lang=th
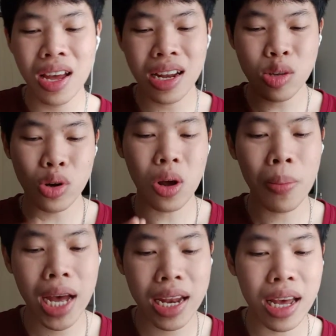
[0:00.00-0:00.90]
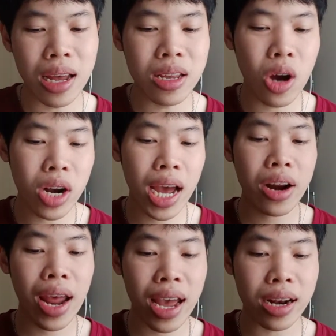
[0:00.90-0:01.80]
ในส่วนต่อมาเนี่ย ย่อหน้า
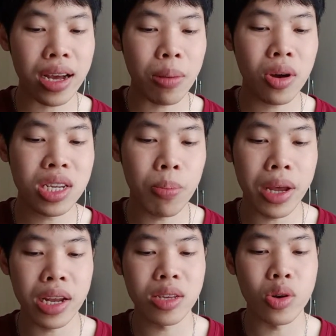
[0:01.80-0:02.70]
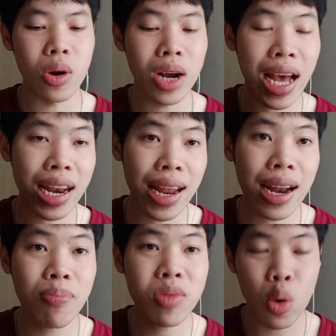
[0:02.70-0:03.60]
แรกนะครับ ก็จะเป็นในส่วนของการแนะ
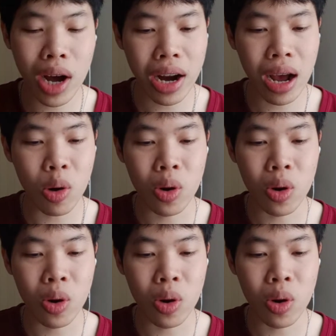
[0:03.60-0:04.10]
นำตัวเรา